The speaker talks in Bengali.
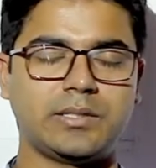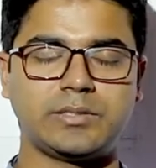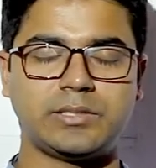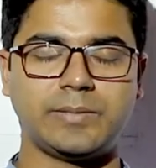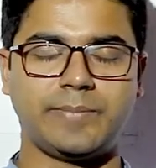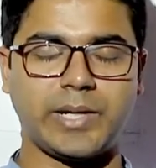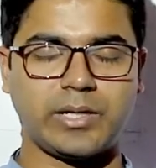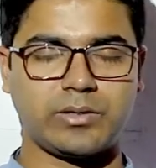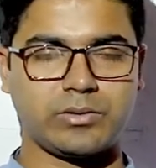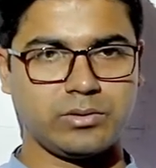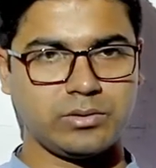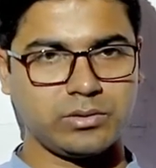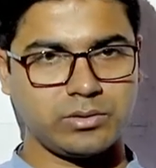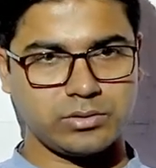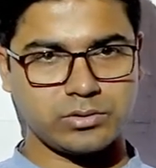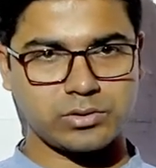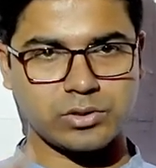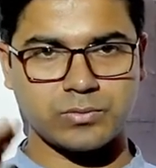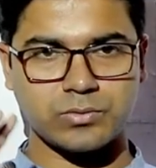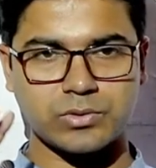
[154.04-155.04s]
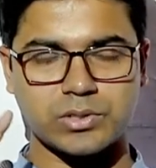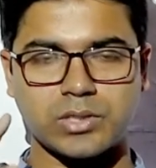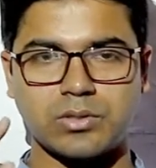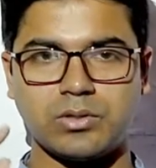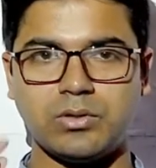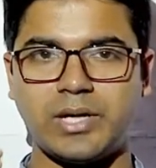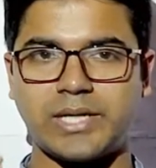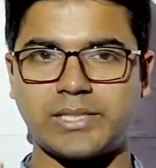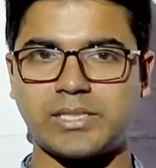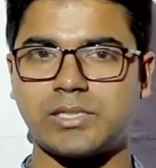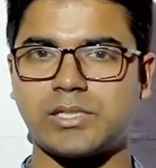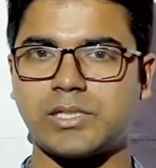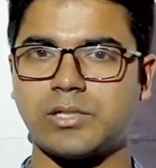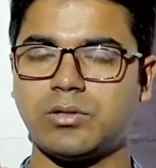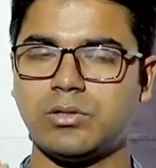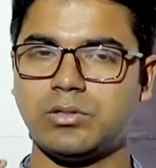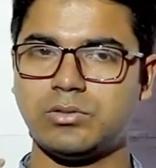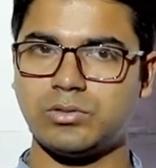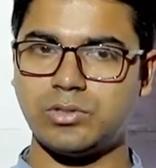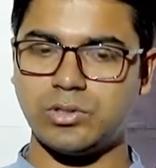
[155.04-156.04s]
যে ব্যাকরণগত সমস্যাগুলো আছে
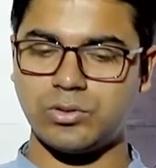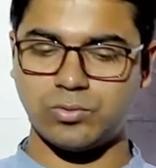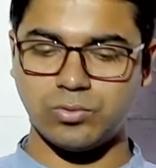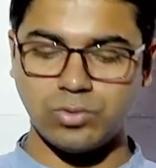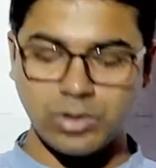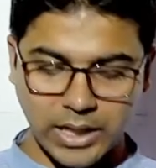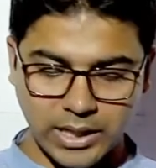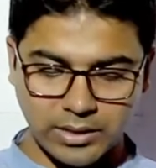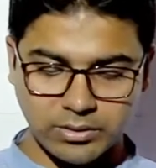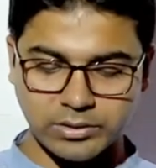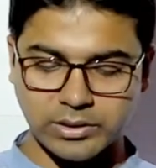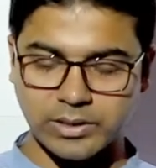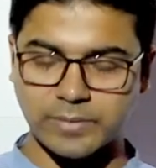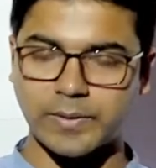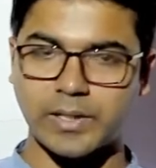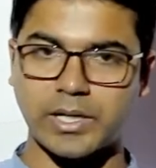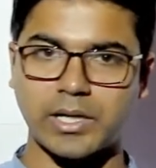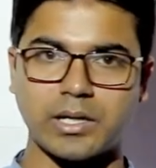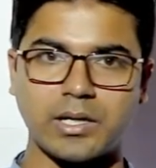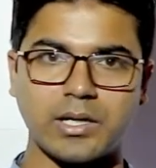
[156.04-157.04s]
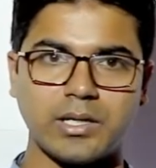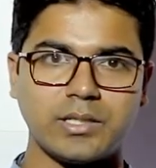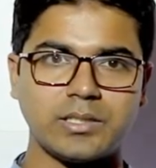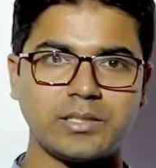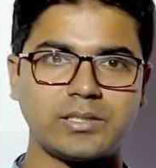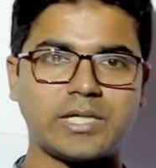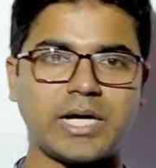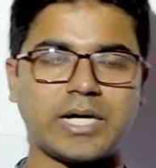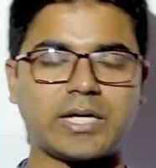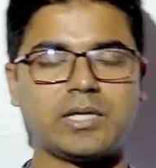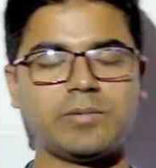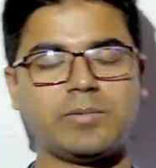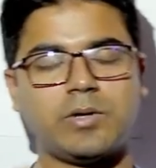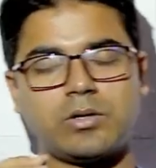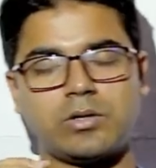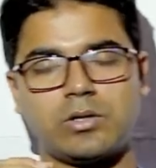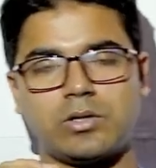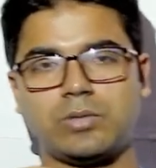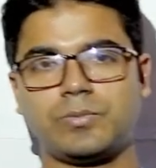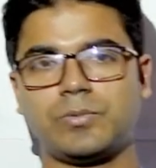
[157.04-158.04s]
সেগুলো যদি দূর না করতে পারেন চাকরি বা
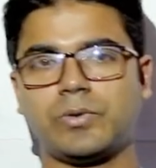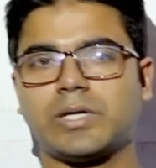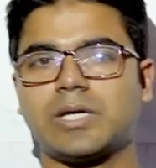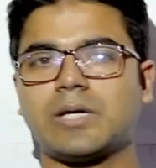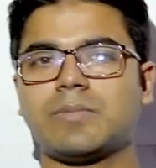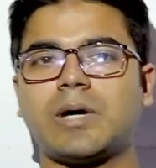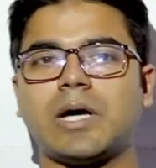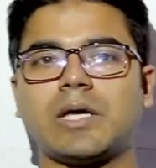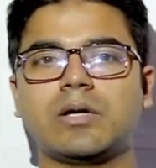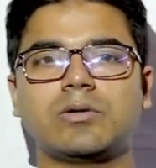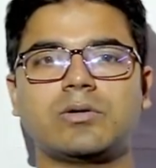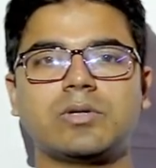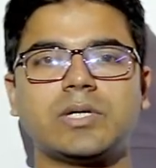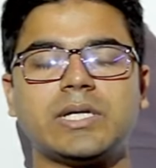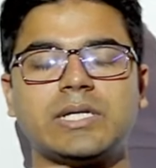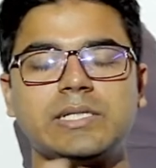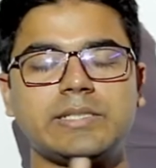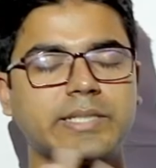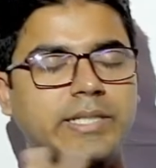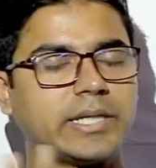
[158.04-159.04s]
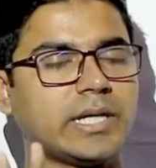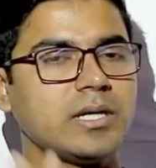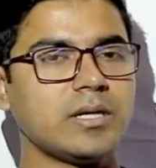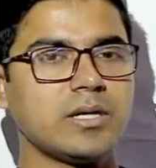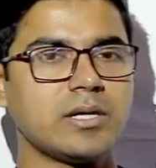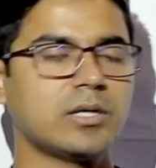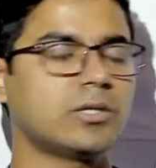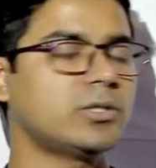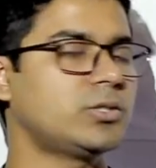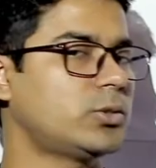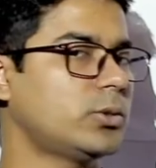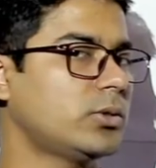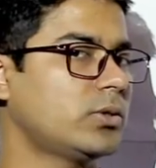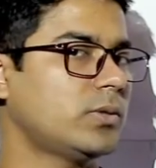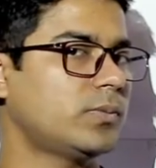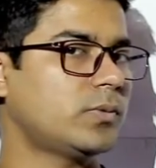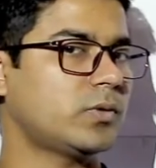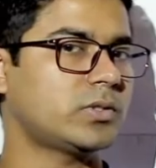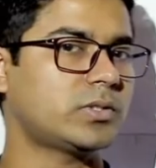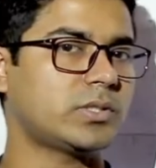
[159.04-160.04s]
অন্যান্য পরীক্ষা ভালো করে নিজেকে
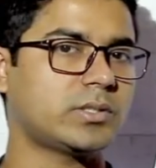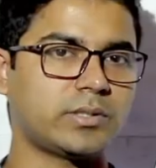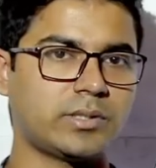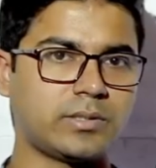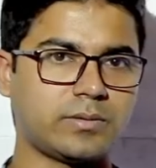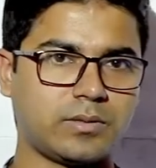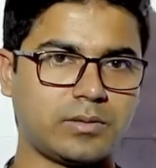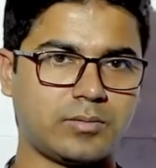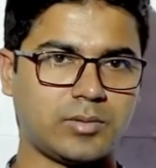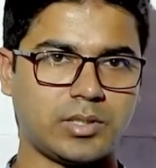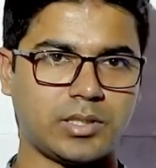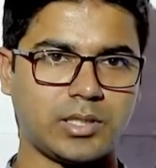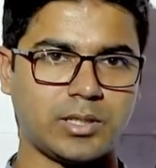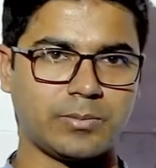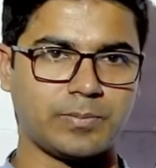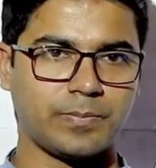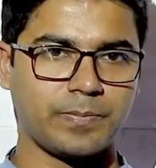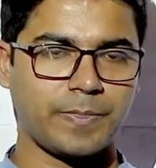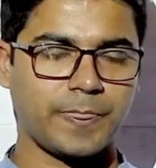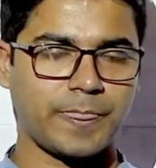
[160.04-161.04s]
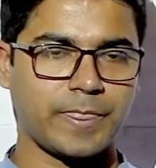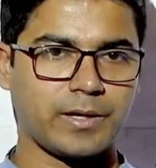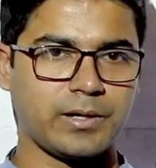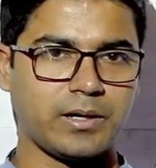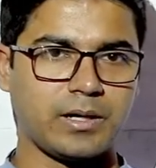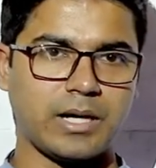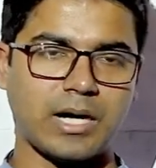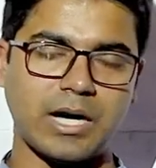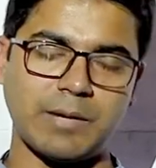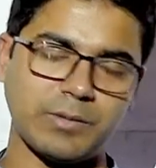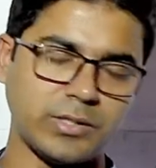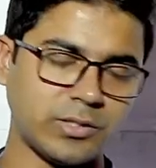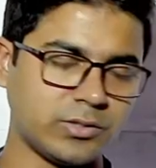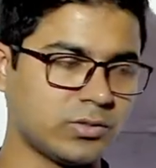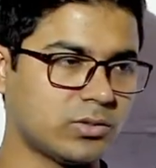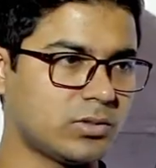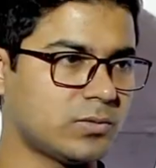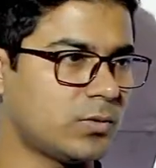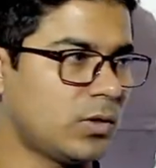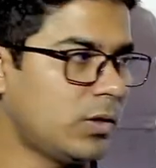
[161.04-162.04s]
যোগ্য পরিচয় দিতে পারবেন না আমি
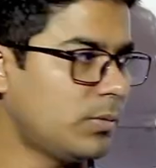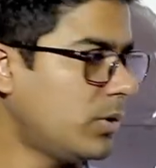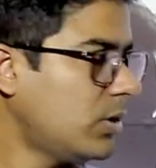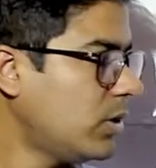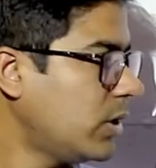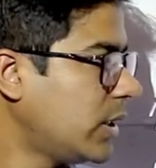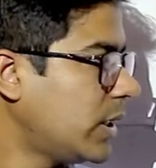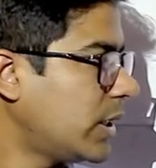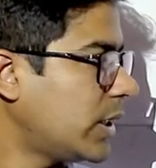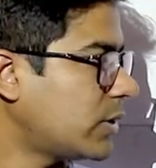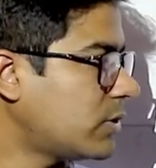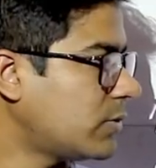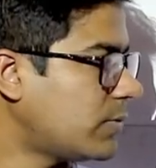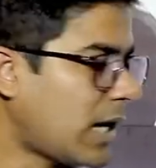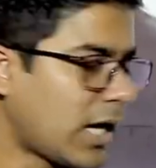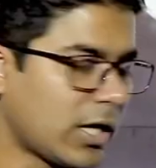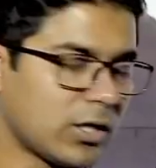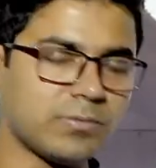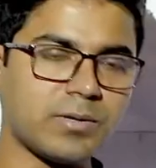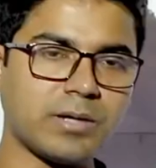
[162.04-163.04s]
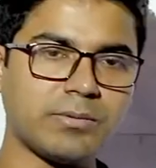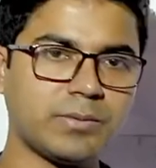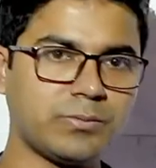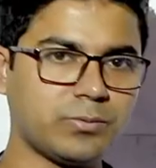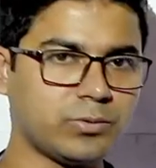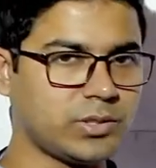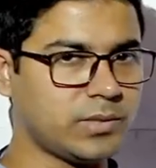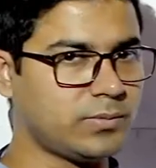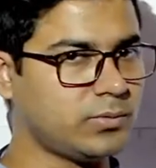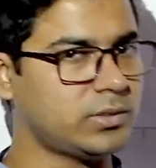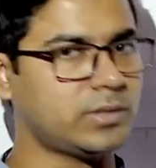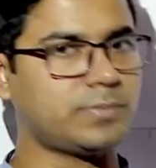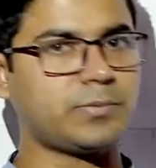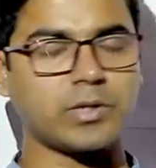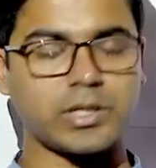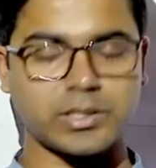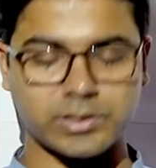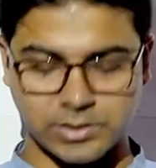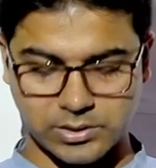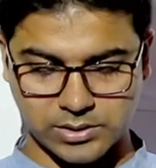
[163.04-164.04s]
এজন্য বলবো একটু ভালোভাবে বুঝে বুঝে
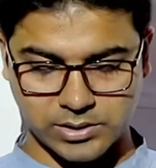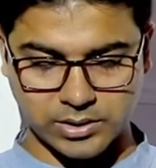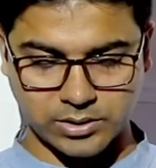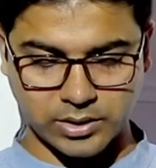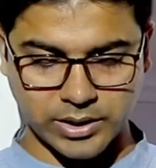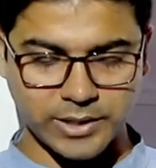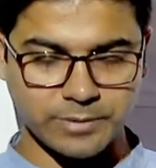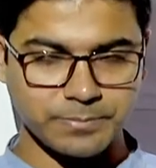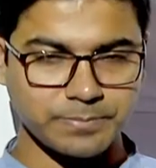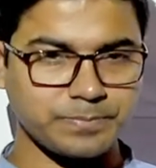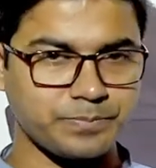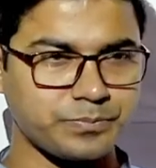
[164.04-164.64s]
পড়ার চেষ্টা করেন